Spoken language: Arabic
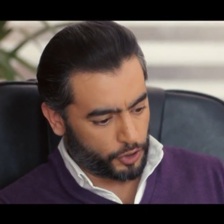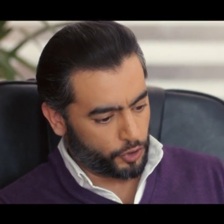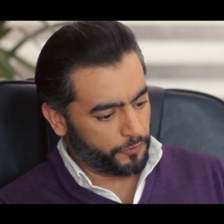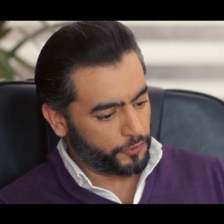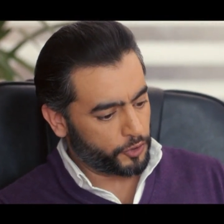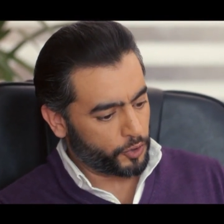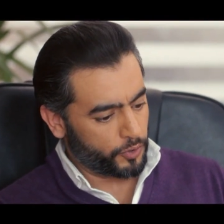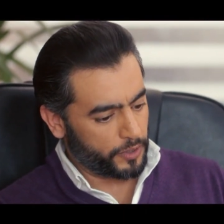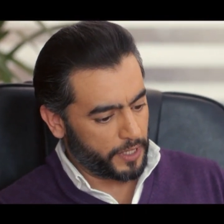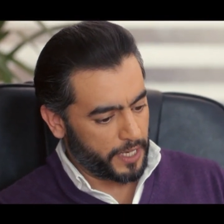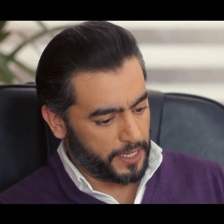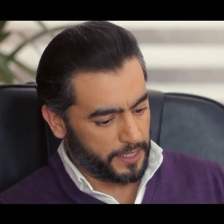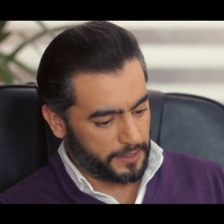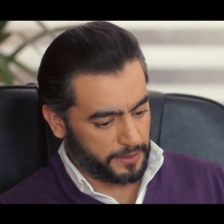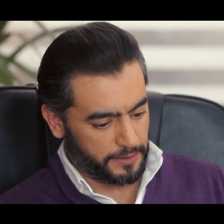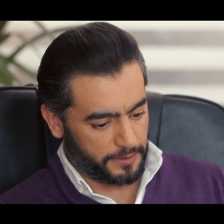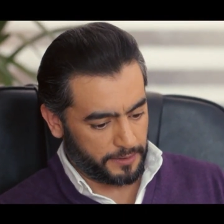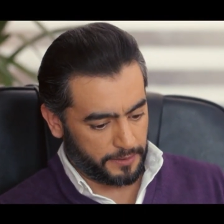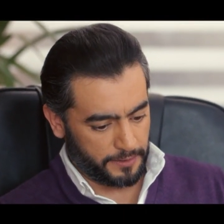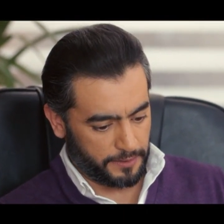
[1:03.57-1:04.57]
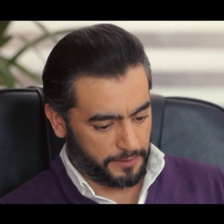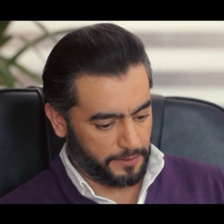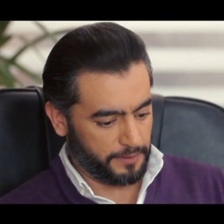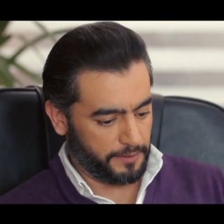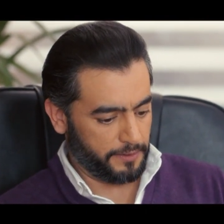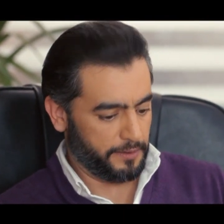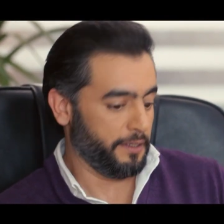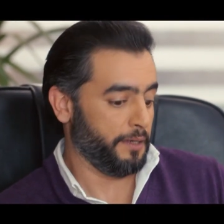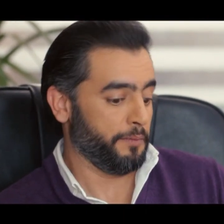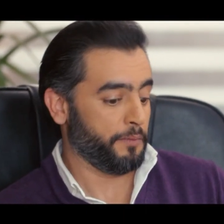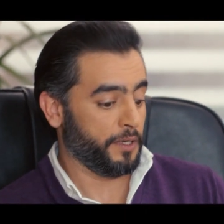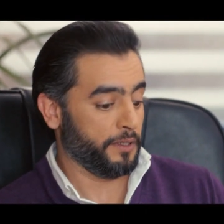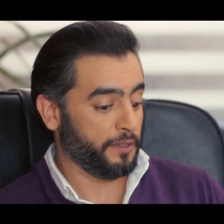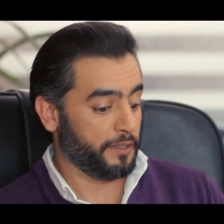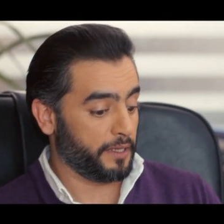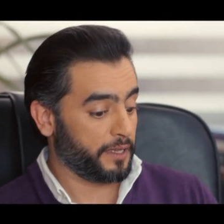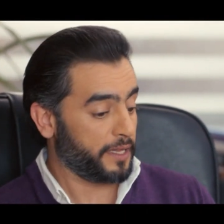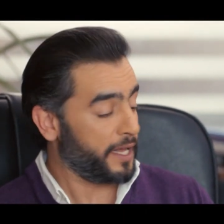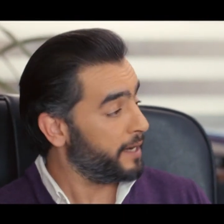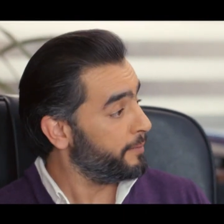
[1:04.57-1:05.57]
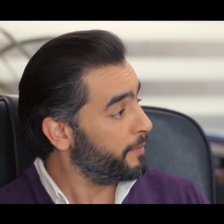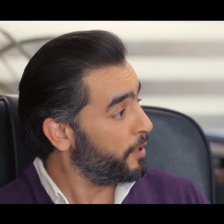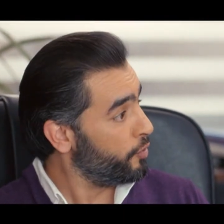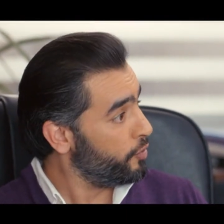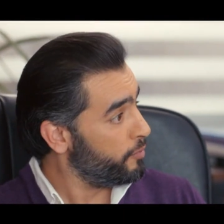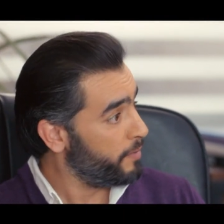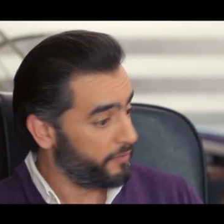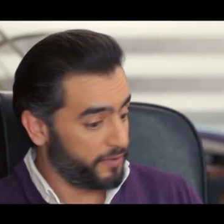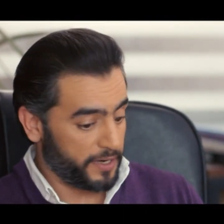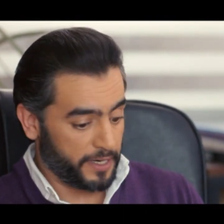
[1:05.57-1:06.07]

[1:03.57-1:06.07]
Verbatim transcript: تشوف شغلها يمكن تطلع موهوبه